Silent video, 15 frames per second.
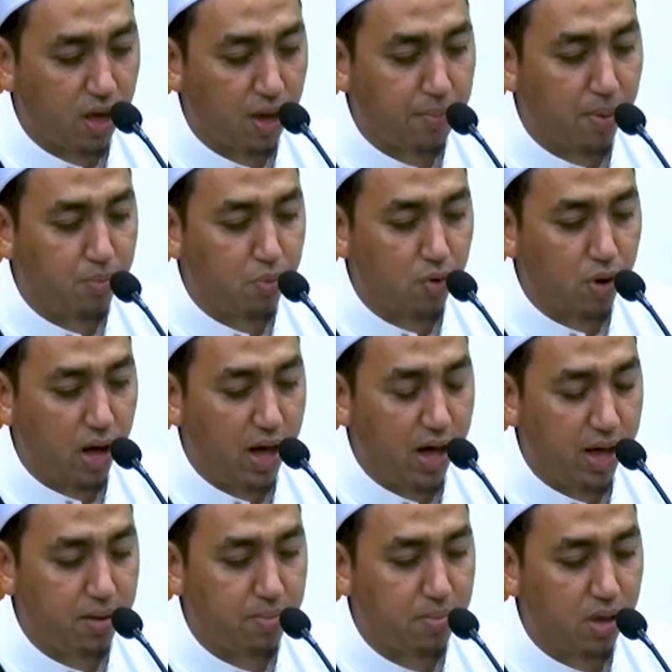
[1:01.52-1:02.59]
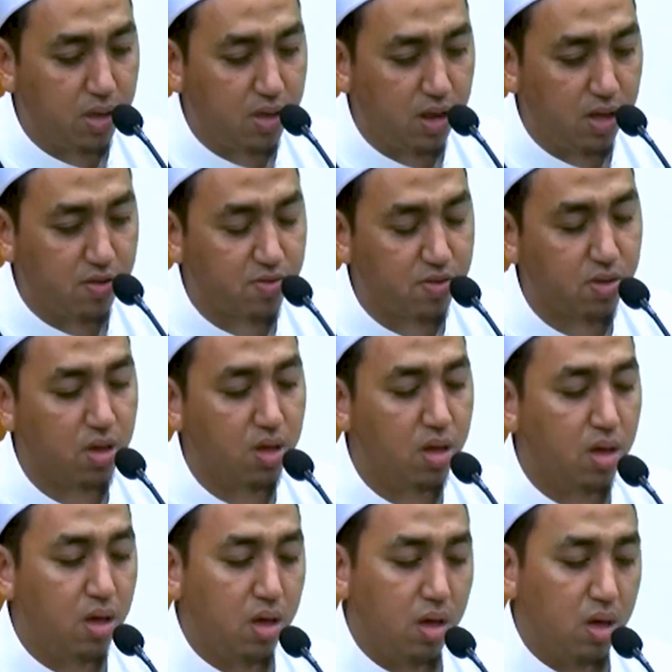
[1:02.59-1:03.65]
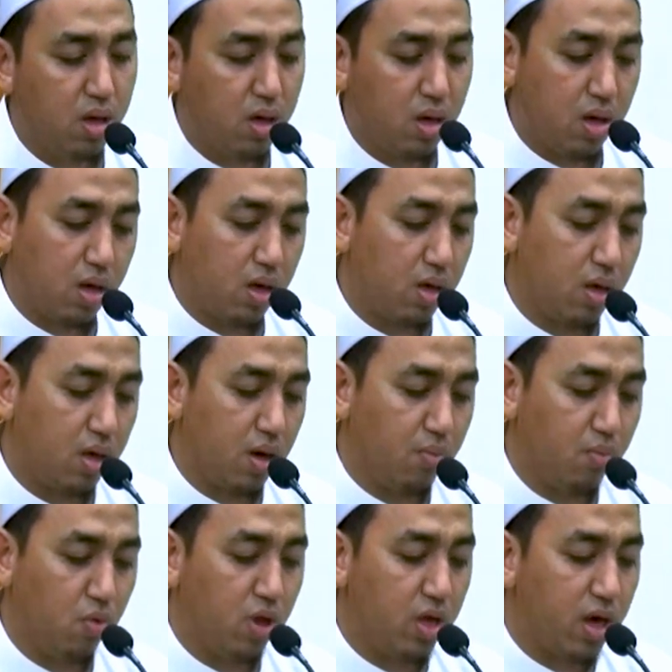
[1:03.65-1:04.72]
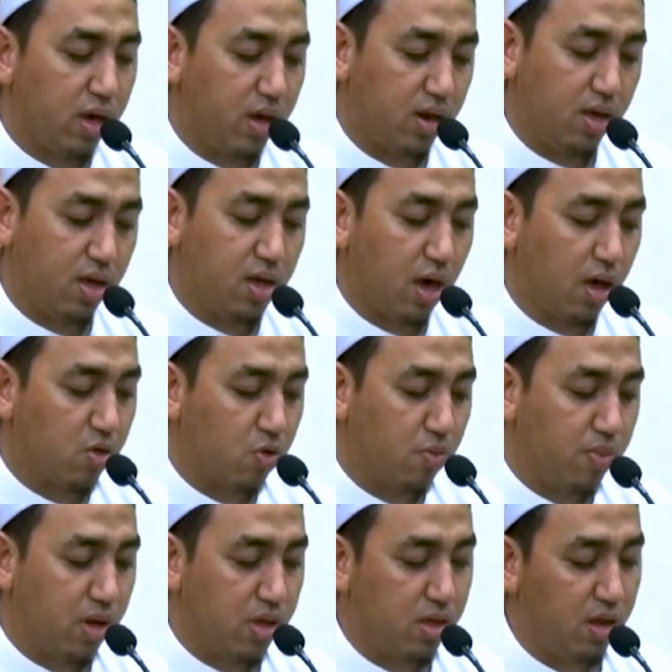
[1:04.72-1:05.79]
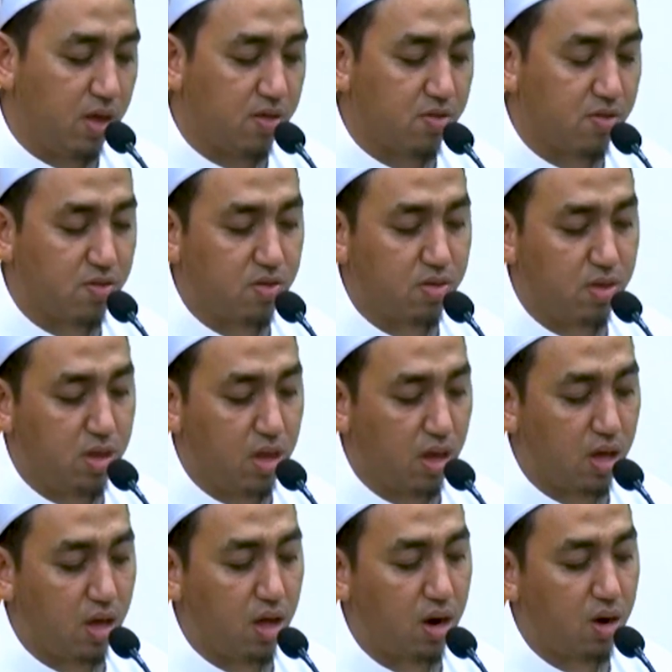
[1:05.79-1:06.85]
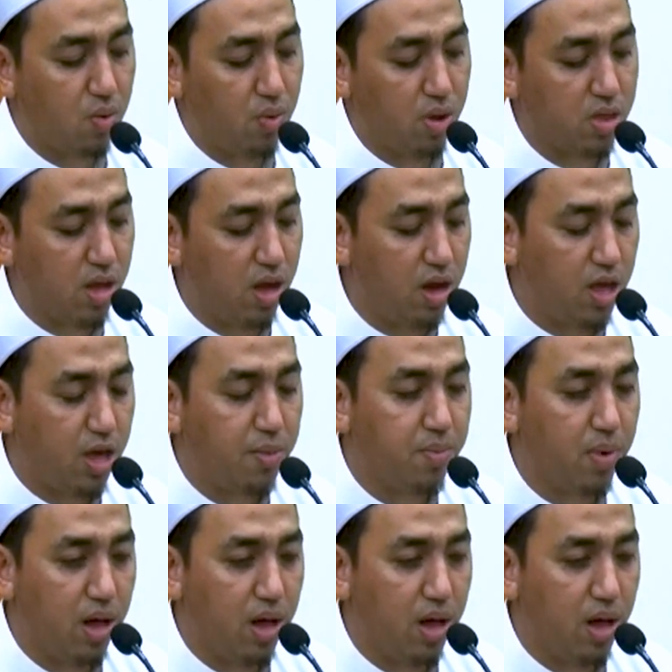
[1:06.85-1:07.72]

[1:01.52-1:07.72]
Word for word: pembukaan majelis yang mulia ini yaitu majelis zikir wa ta'lim